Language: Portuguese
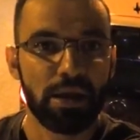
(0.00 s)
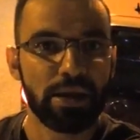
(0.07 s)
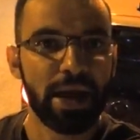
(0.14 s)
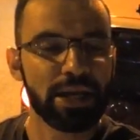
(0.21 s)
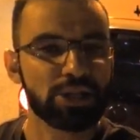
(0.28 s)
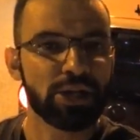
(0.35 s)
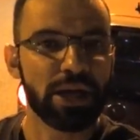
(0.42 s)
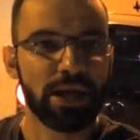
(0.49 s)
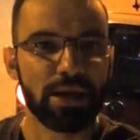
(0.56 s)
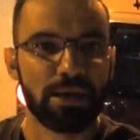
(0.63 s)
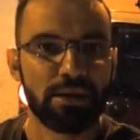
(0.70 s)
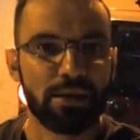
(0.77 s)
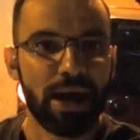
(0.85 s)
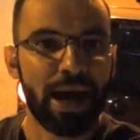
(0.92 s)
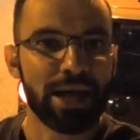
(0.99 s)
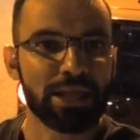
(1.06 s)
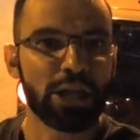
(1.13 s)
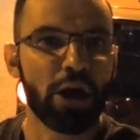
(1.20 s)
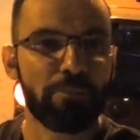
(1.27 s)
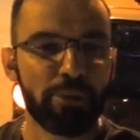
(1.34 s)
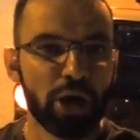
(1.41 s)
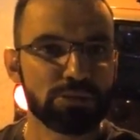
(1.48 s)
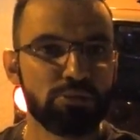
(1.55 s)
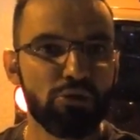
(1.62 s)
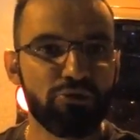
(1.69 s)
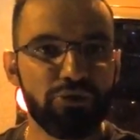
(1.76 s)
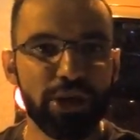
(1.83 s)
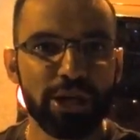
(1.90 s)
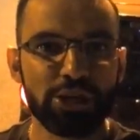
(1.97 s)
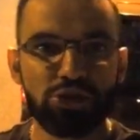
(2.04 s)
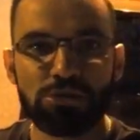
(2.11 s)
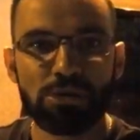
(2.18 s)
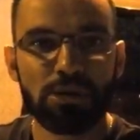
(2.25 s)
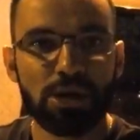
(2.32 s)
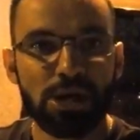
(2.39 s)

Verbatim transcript: E é isso aí. Até o próximo vídeo.